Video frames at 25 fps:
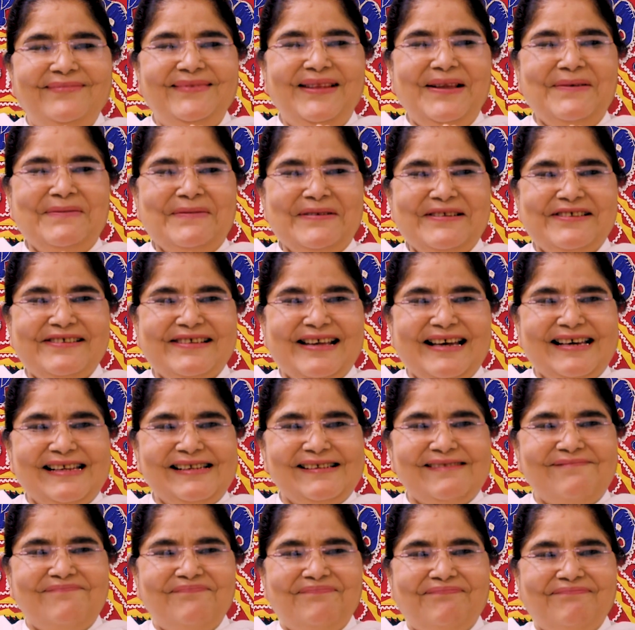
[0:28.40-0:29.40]

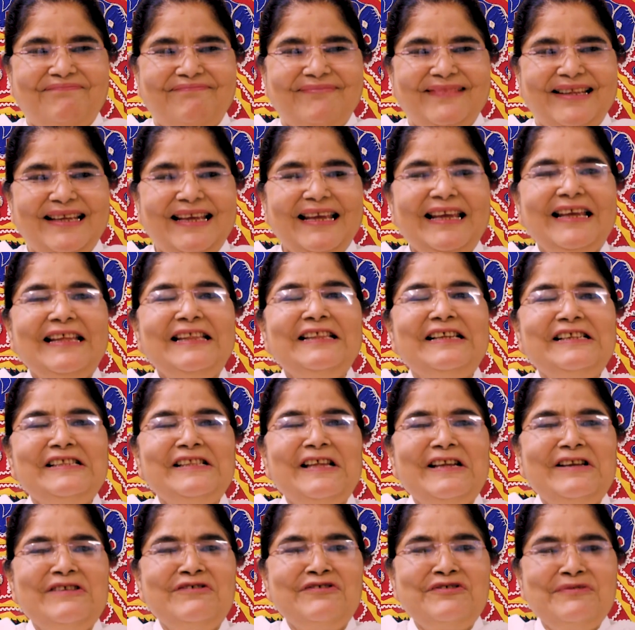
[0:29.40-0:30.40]
नमस्कार
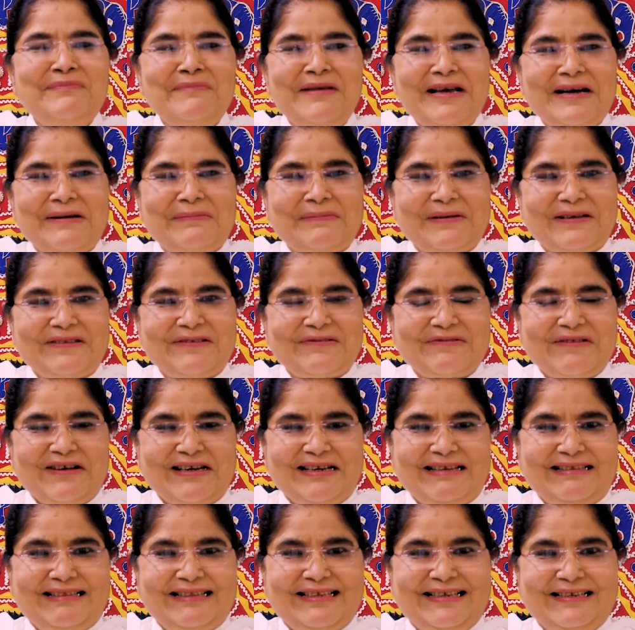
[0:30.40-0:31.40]
इंद्रधनुष में आपका
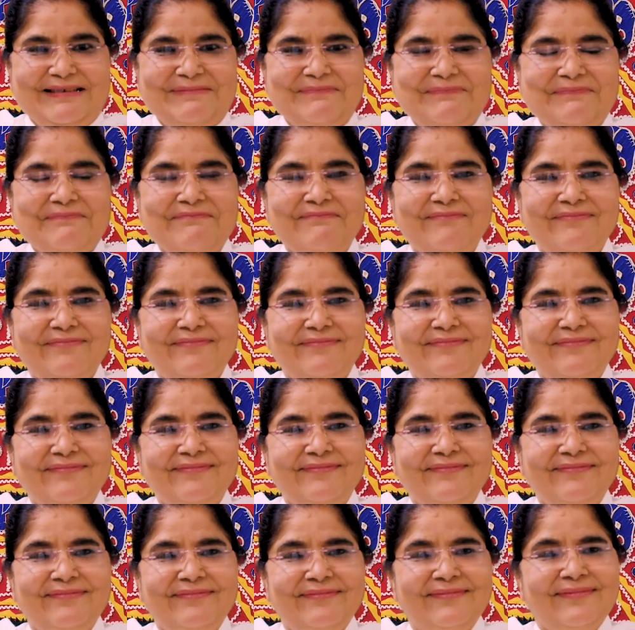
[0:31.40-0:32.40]
स्वागत है
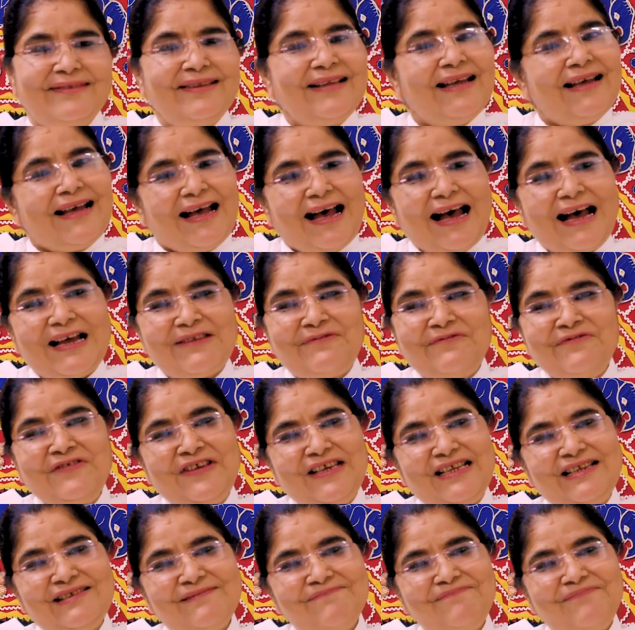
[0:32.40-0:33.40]
आज
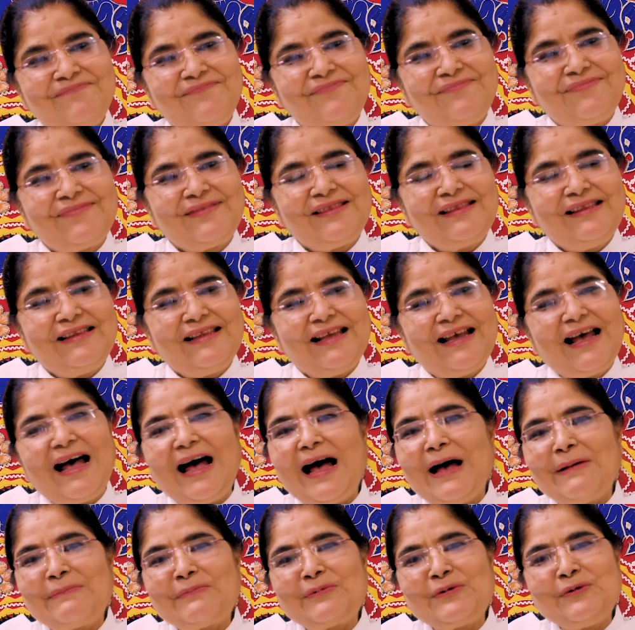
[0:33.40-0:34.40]
फिर
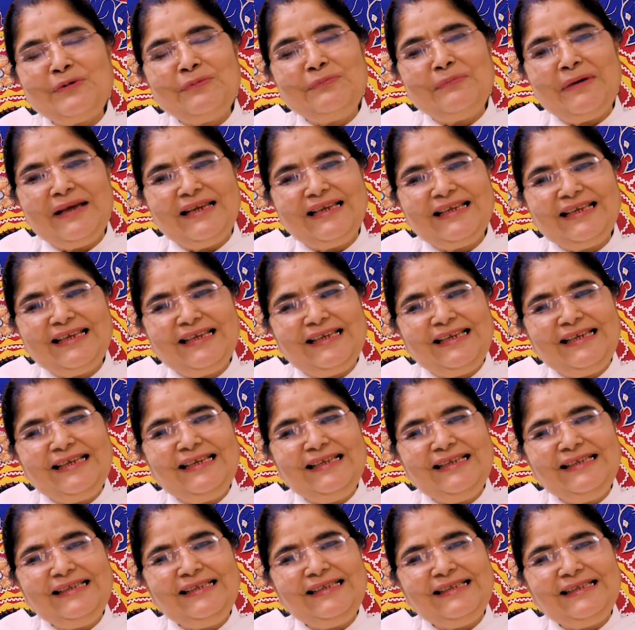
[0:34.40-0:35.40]
आपको मन की
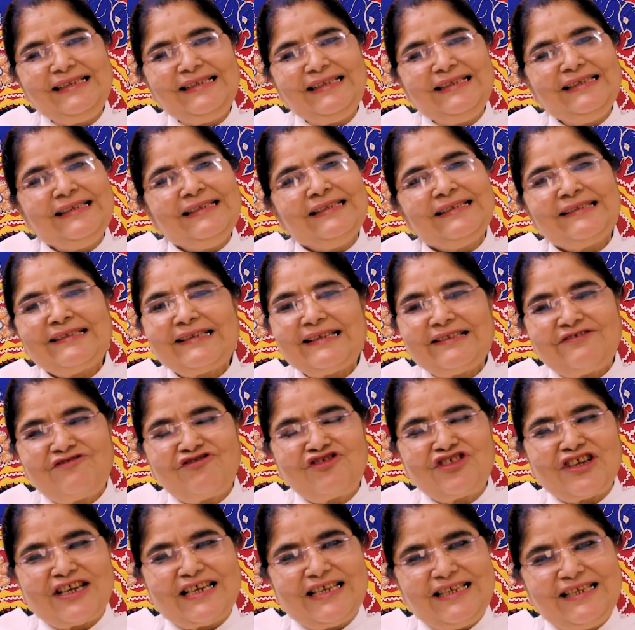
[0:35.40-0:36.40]

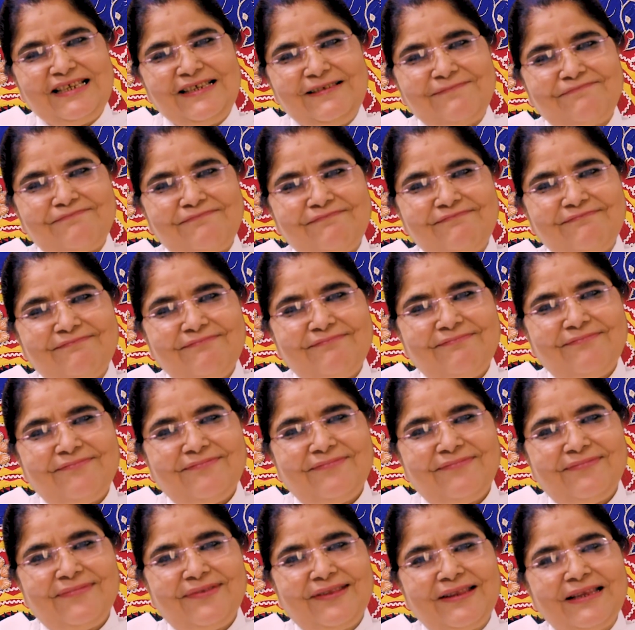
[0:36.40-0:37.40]
सच्चाई
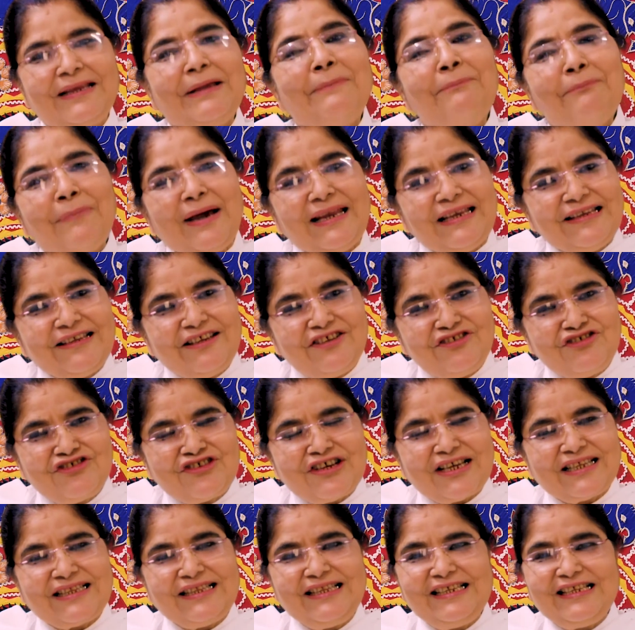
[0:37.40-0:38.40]
मन की
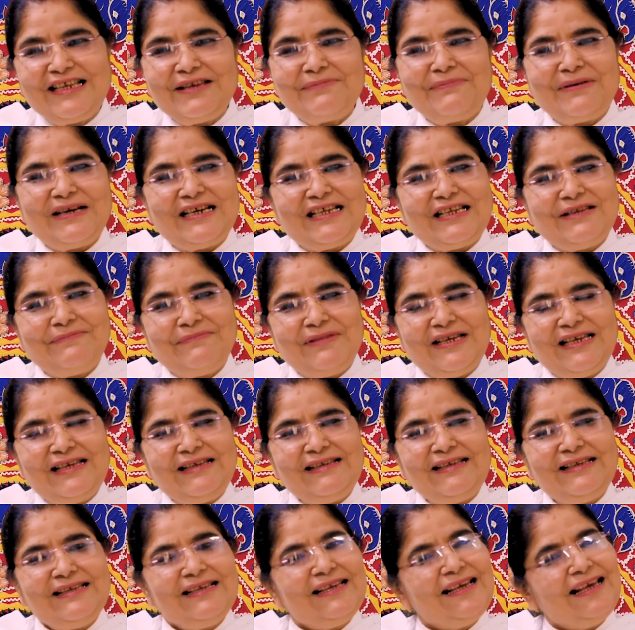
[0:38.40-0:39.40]
शक्ति के बारे में
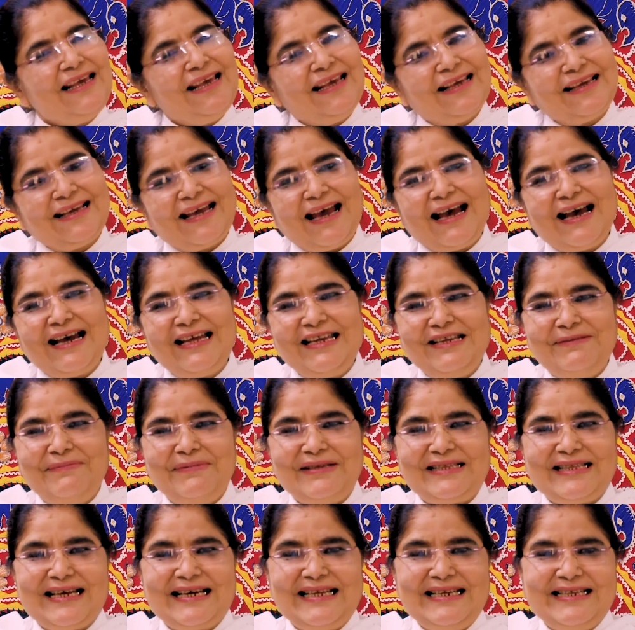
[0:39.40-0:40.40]
एक कहानी
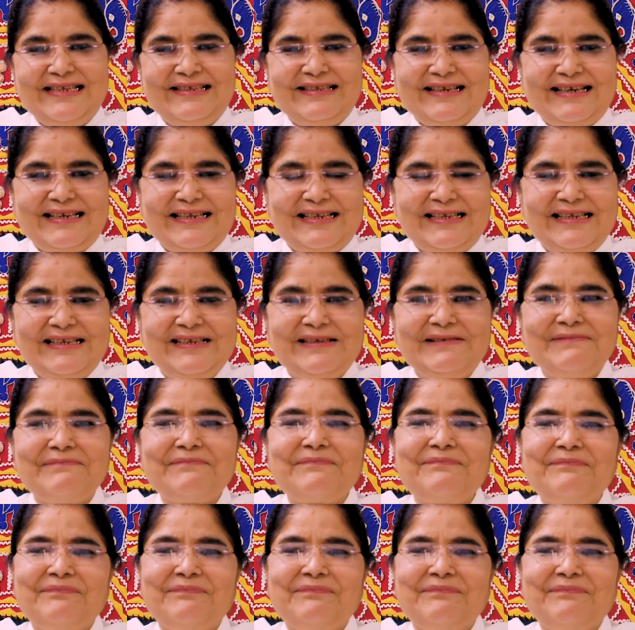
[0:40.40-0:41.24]
बताने जा रहे हैं